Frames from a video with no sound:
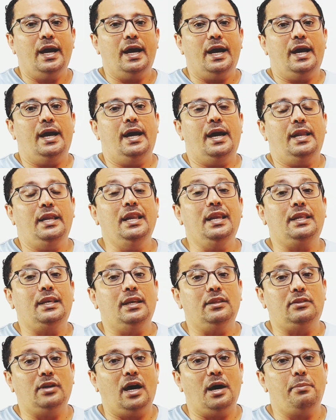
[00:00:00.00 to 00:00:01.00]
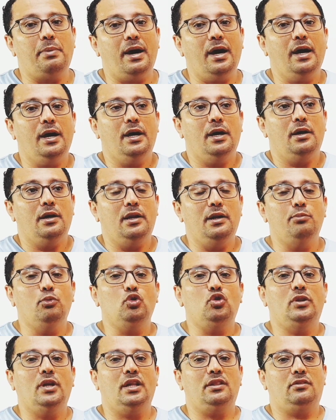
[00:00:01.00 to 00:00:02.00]
آه، للكتابه
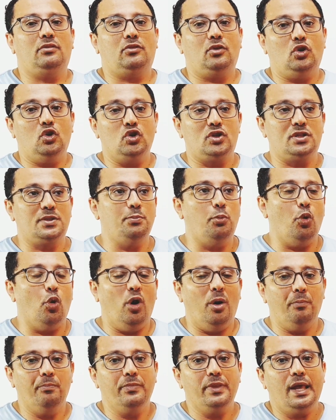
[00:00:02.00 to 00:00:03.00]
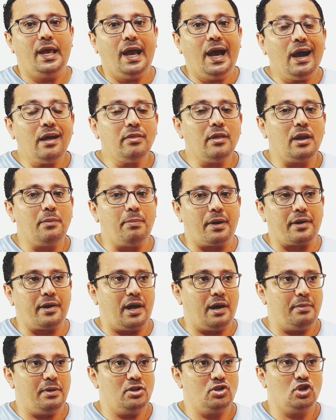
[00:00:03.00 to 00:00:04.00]
لمده اسبوع. هذا
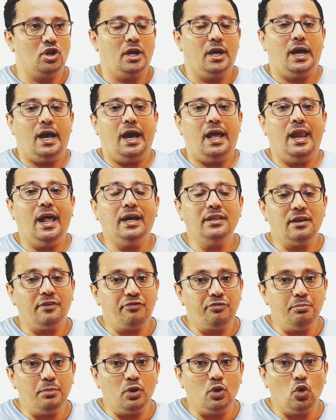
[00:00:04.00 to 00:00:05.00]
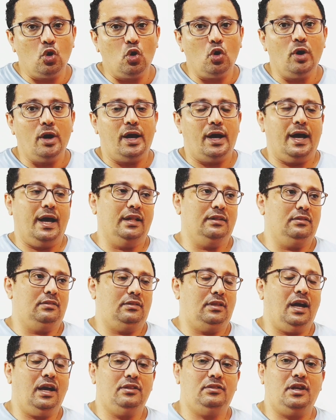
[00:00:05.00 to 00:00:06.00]
البرنامج الهدف منه ان
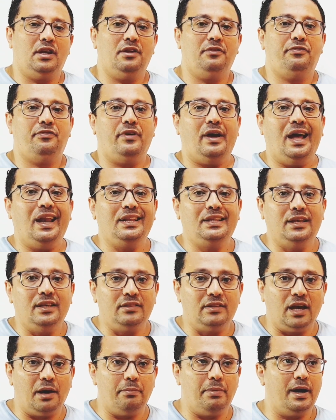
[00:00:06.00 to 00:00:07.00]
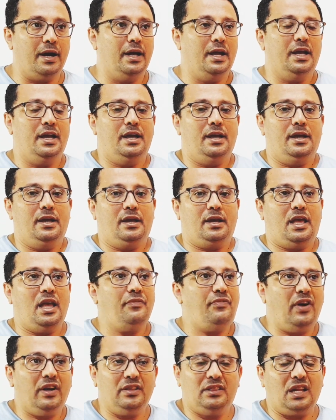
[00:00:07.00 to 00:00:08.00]
تحترف الكتابه.
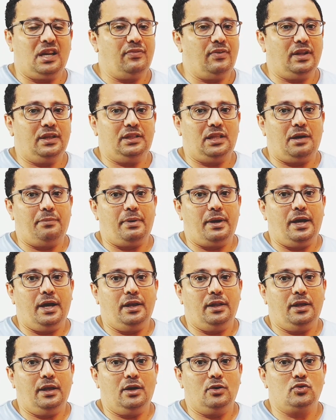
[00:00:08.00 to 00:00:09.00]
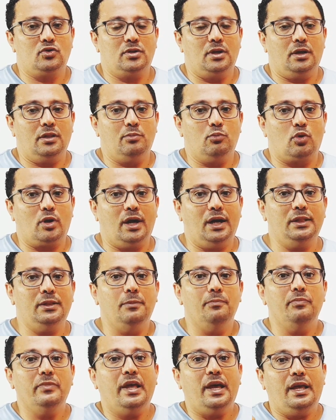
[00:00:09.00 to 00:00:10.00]
كيف احترف الكتابه يعني يا استاذ مراد؟
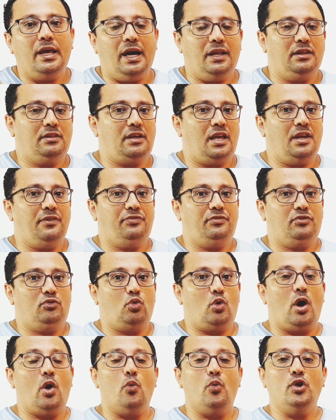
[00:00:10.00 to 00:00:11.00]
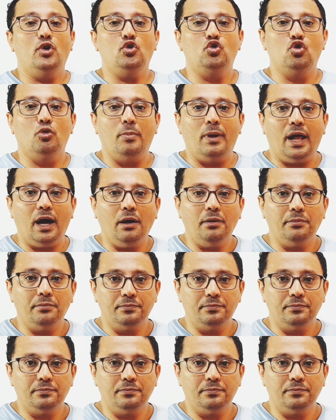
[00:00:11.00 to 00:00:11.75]
يعني كيف تكون جمله